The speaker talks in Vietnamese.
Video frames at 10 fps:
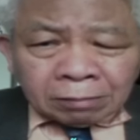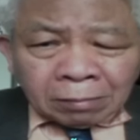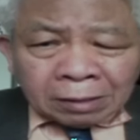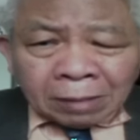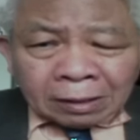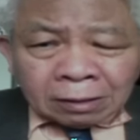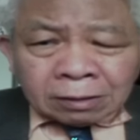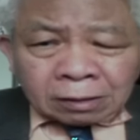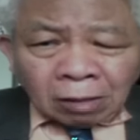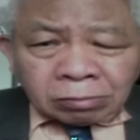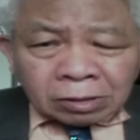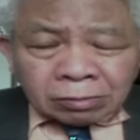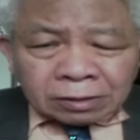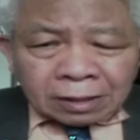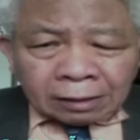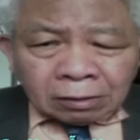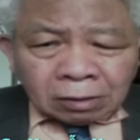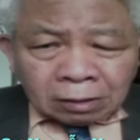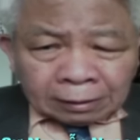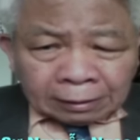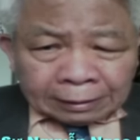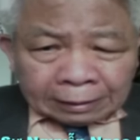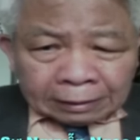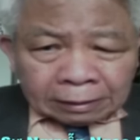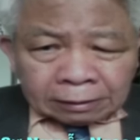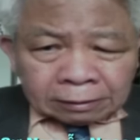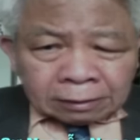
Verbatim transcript: cái may mắn nó được đọc cái quyển sách đó ờ,